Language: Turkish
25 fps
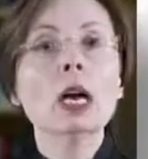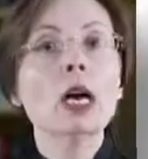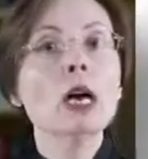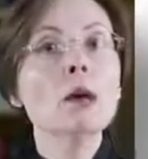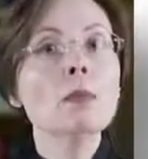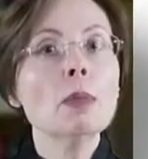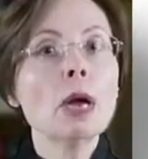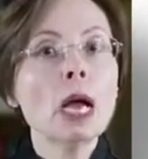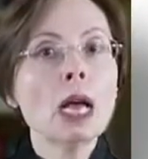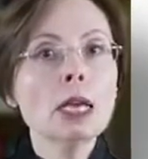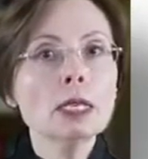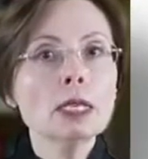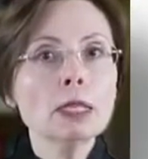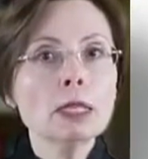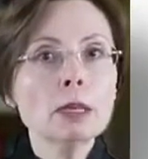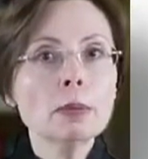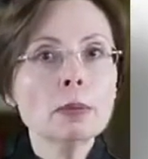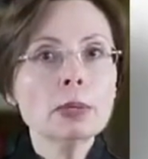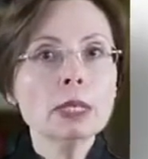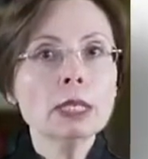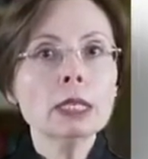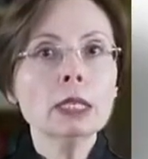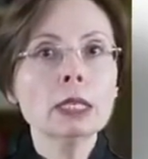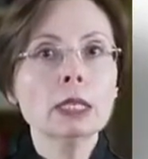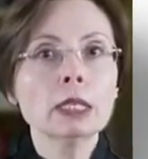Ama
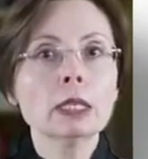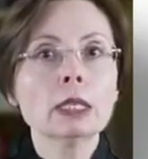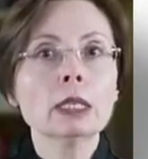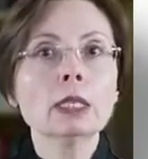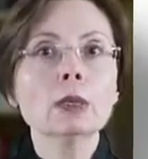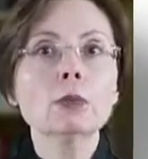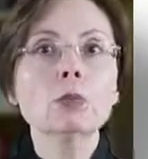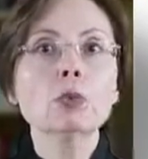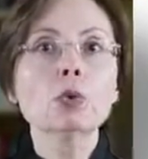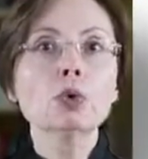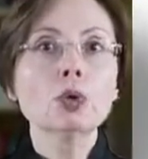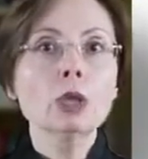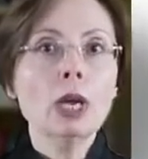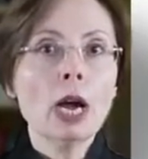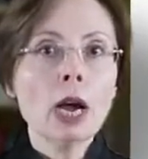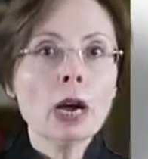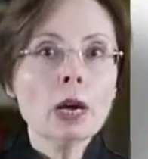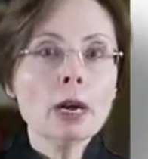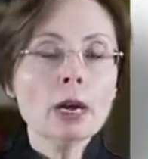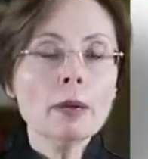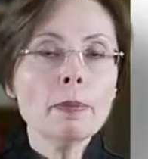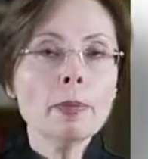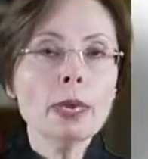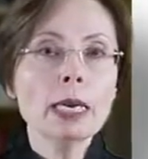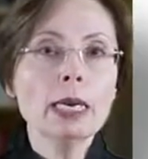hastamızın
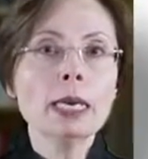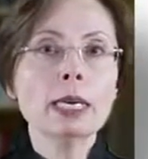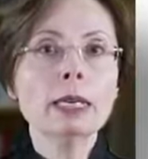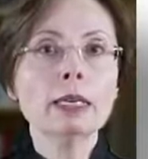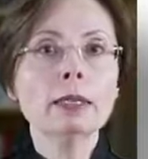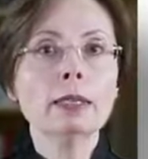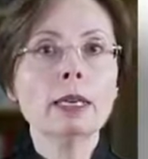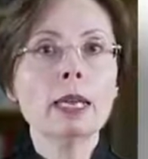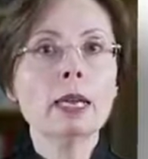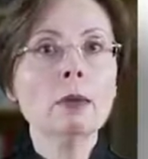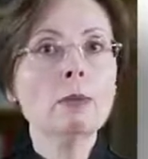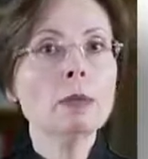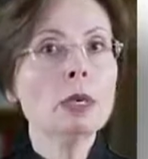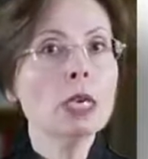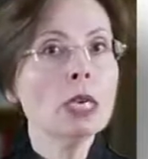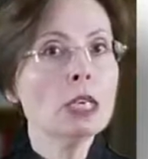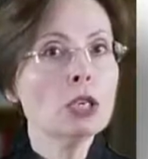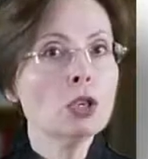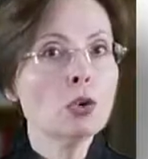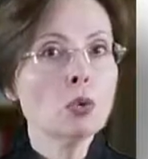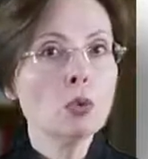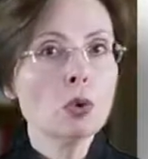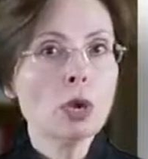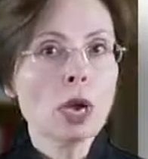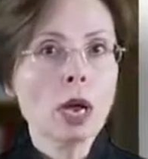bunlarla birlikte hem
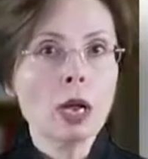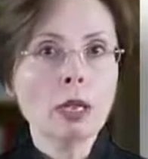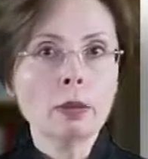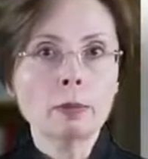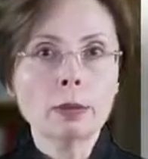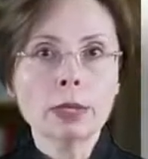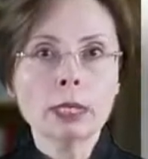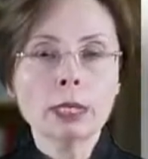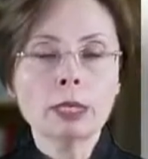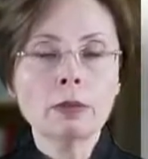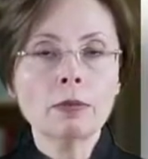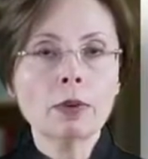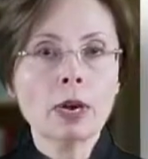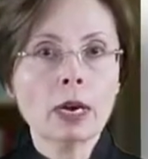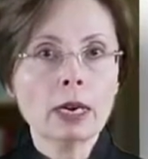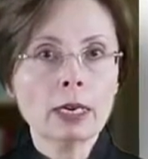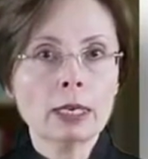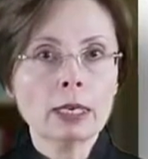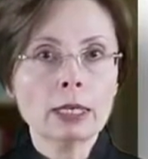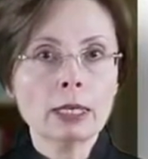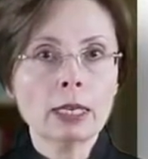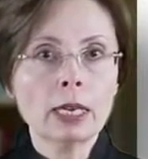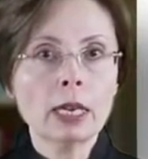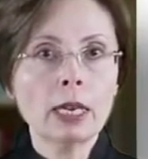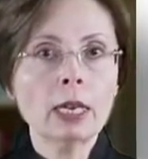gece uyanması
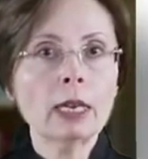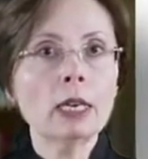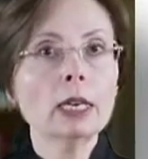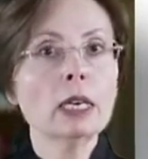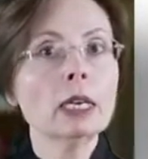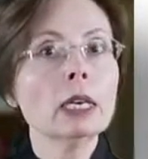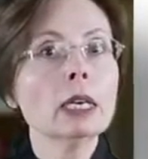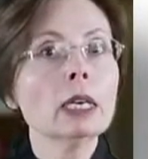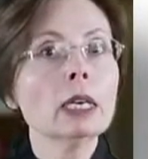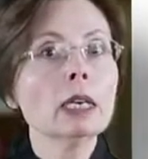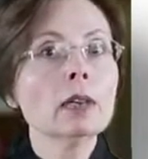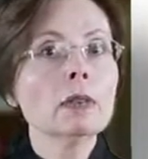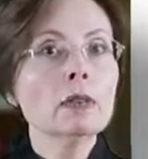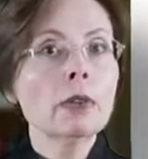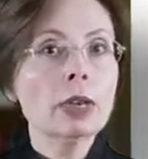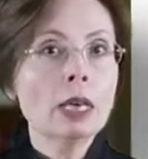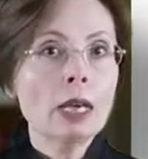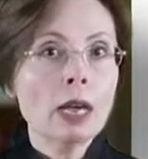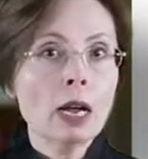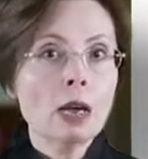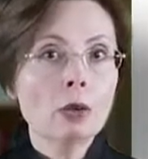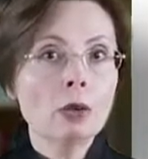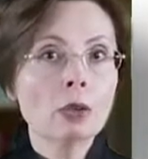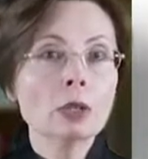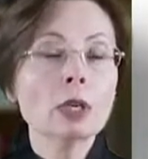varsa
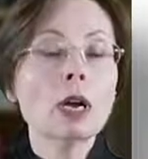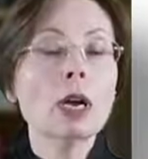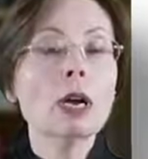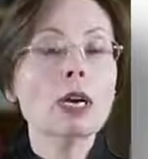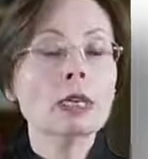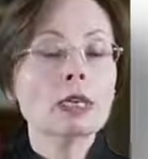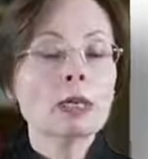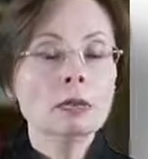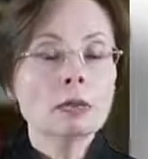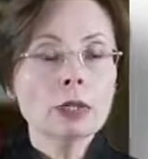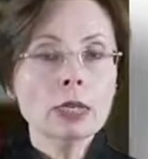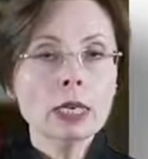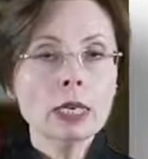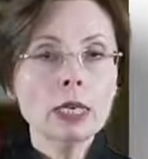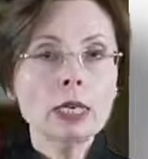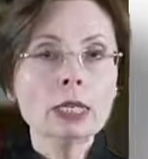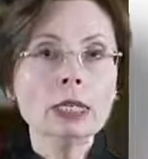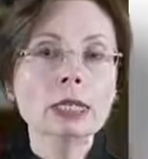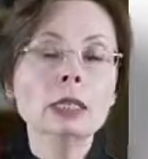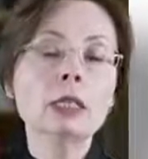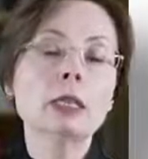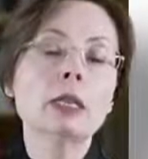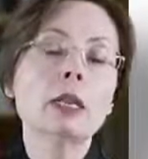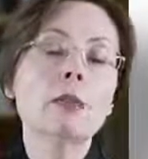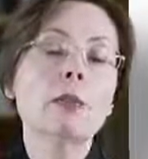veyahut da aktivite
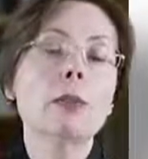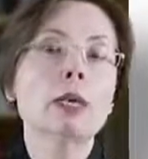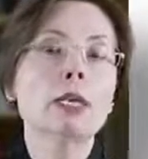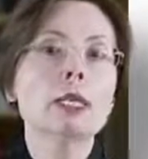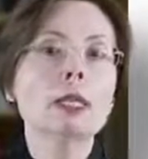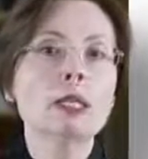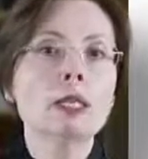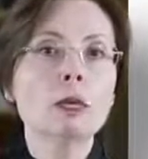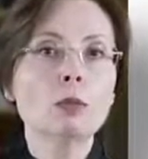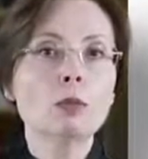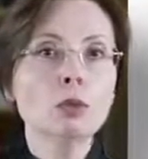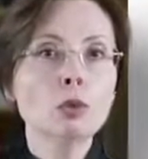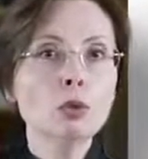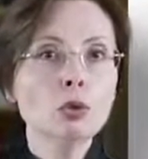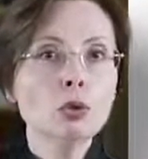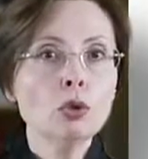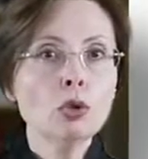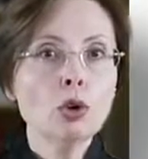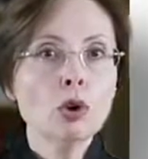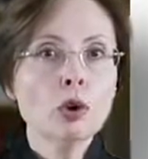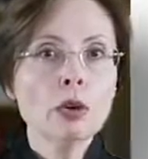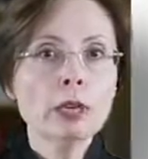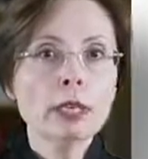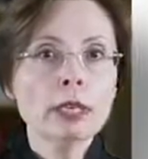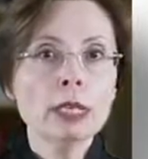kısıtlaması da
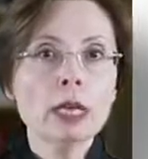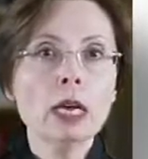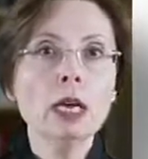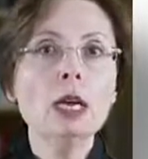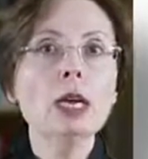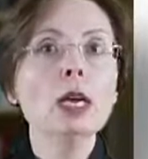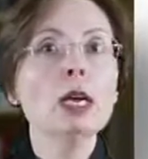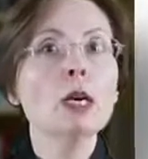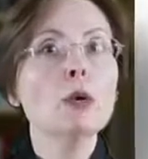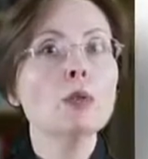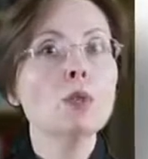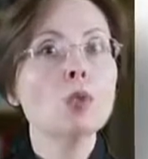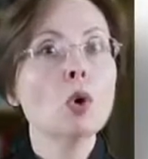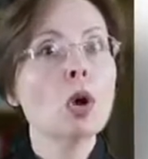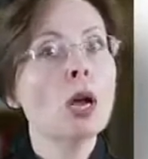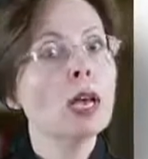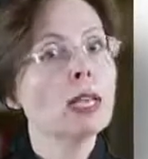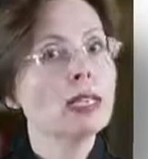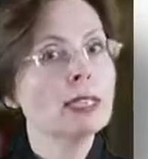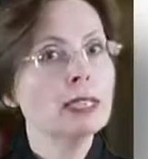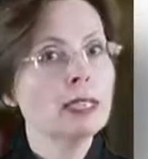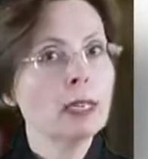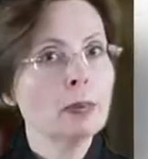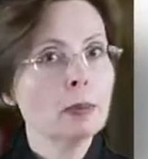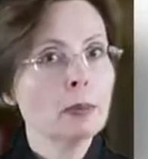bulunuyorsa bu
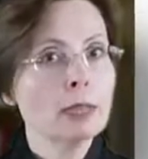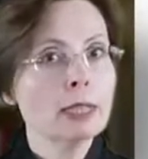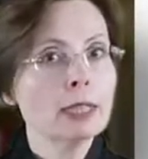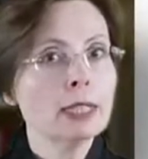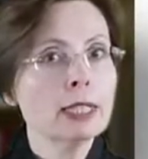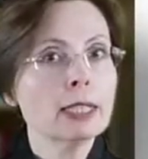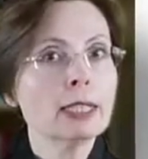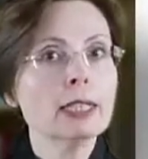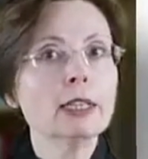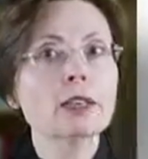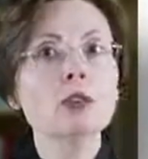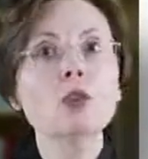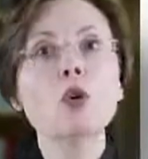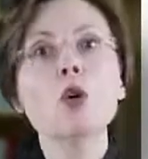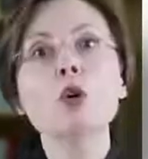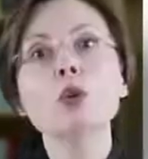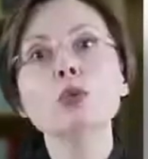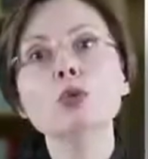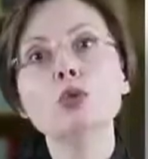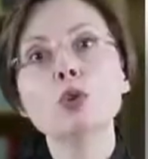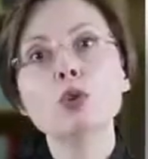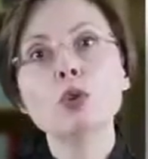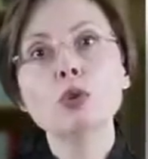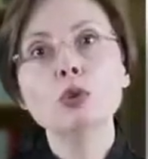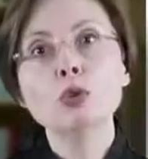hastamız
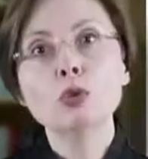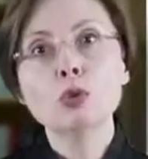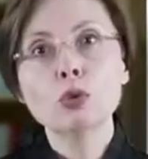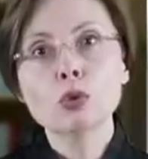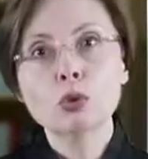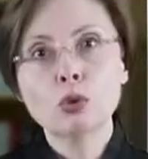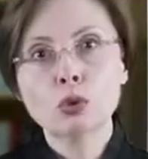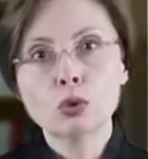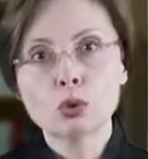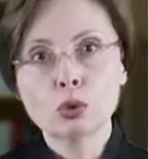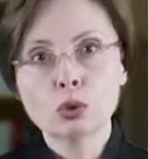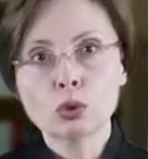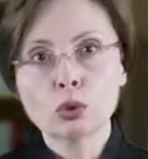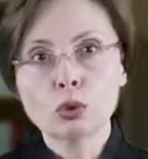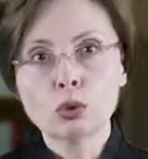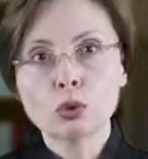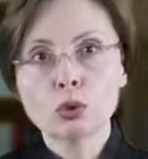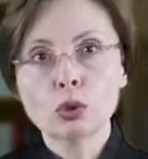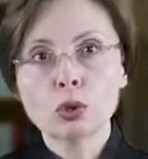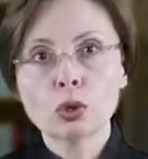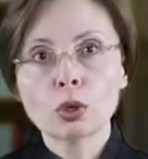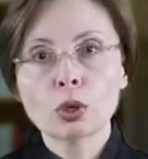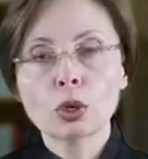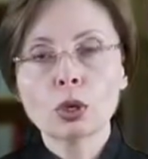kontrolsüzdür.